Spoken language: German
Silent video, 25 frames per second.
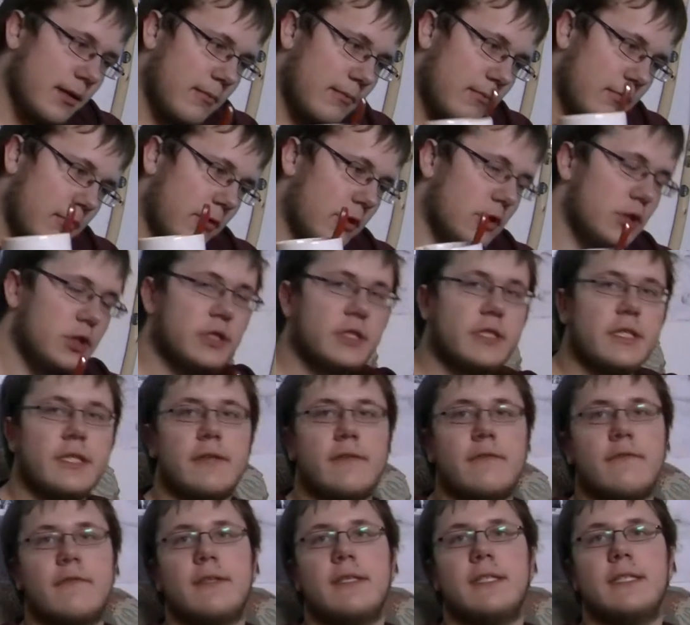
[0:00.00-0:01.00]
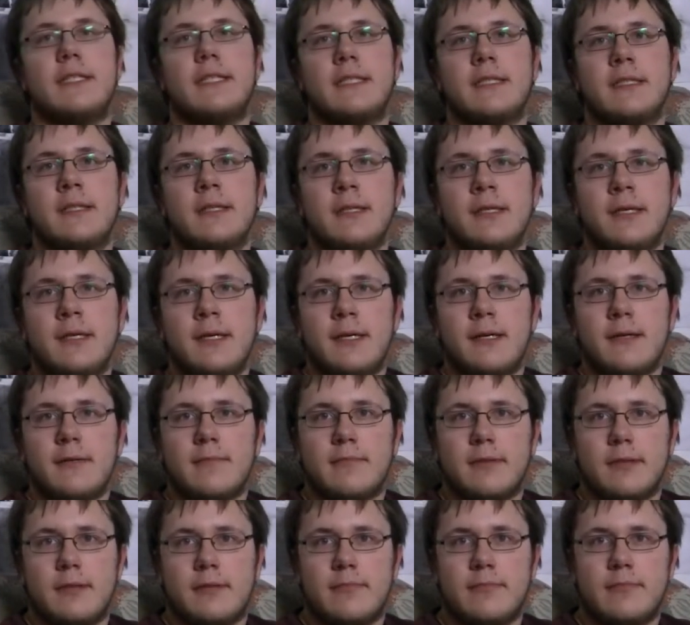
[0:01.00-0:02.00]
Pläuschchen vielleicht
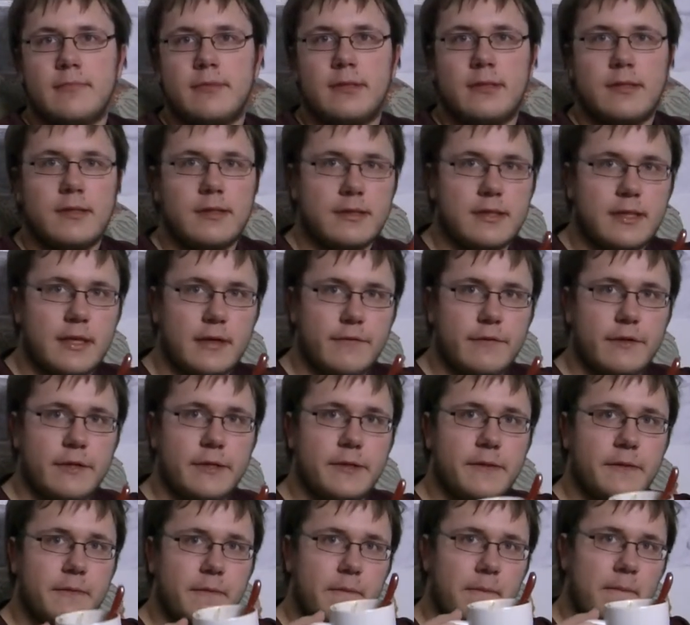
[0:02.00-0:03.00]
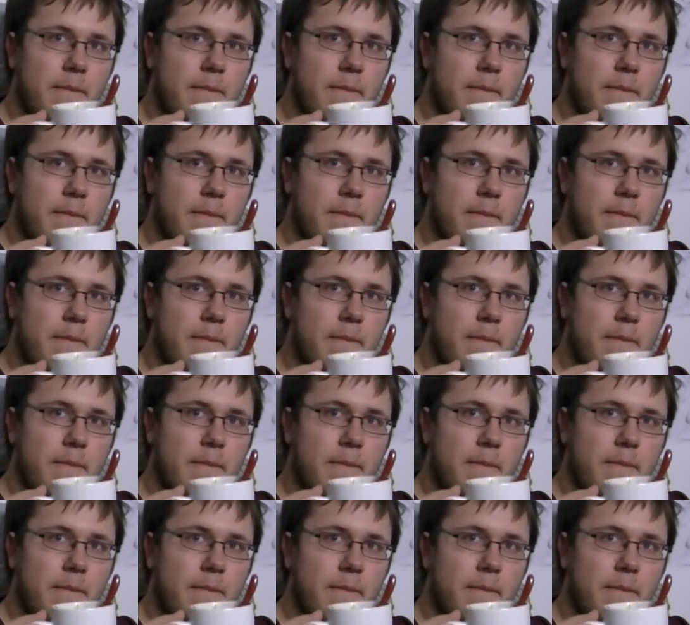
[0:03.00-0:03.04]
beim Kaffee.